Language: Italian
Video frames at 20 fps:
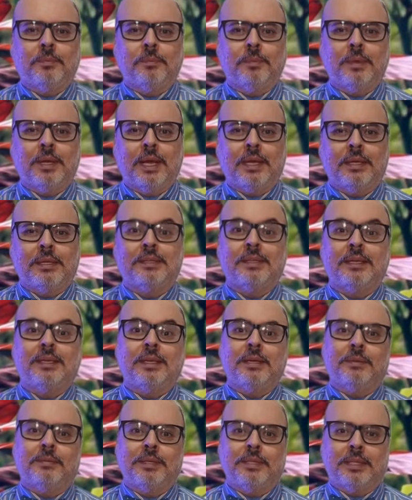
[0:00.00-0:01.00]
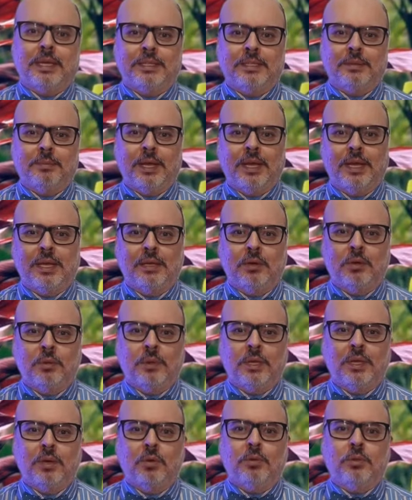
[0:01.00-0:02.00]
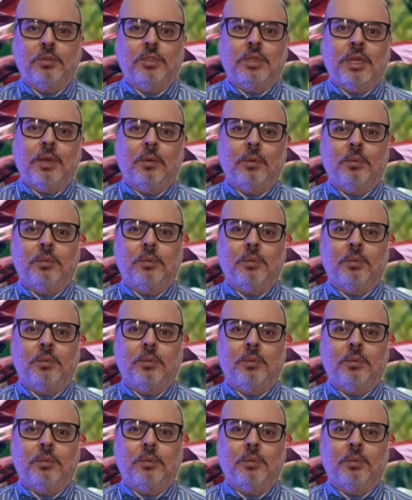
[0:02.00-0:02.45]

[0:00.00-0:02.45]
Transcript: piante e vita animale come la conosciamo